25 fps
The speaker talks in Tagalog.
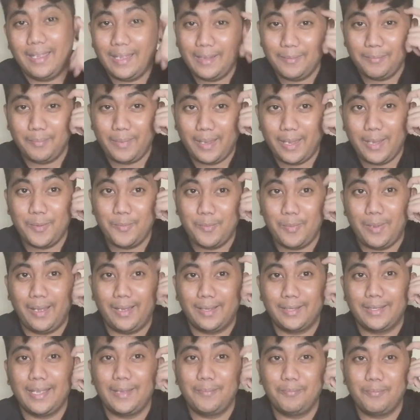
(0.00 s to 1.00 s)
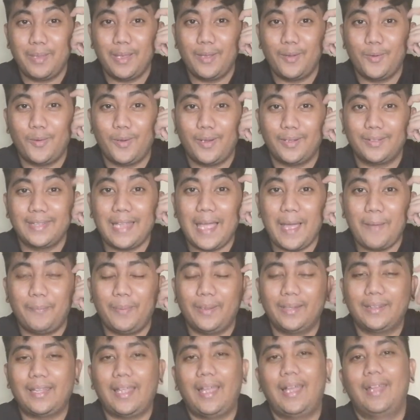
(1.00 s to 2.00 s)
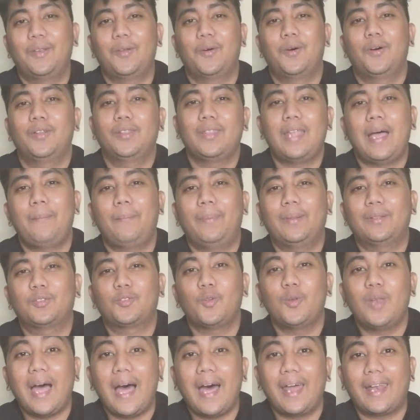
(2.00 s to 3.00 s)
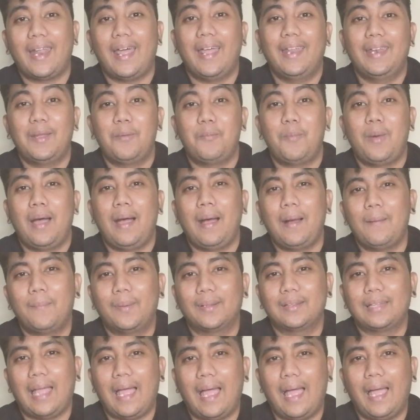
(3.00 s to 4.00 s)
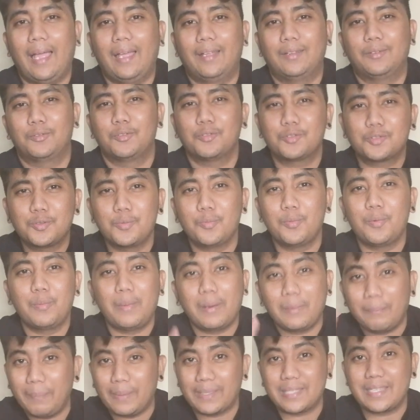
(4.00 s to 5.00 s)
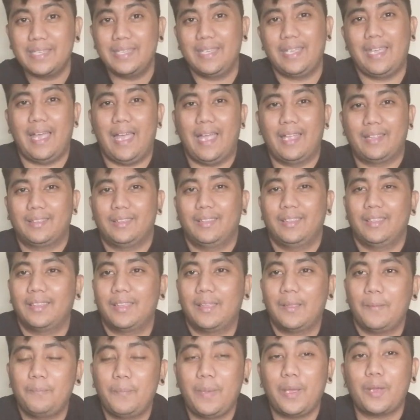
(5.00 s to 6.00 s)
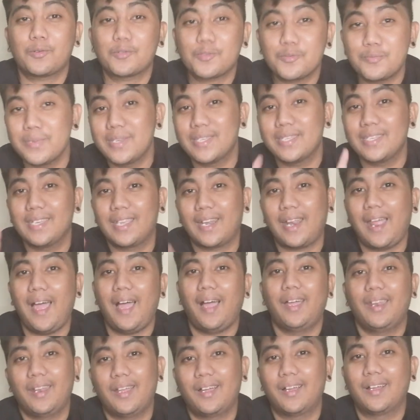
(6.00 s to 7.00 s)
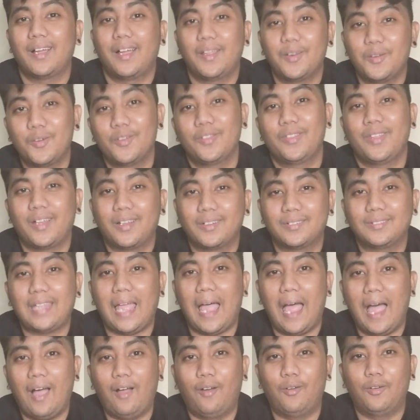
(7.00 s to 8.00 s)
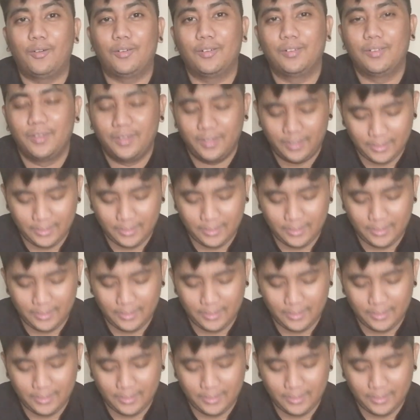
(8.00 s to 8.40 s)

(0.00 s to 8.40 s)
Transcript: Ayan ba yung, yan ba yung dapat, ano, dapat tularan ng mga kabataan? Gusto mo magpasikat, pero sumisira ka ng, ano, ng tao.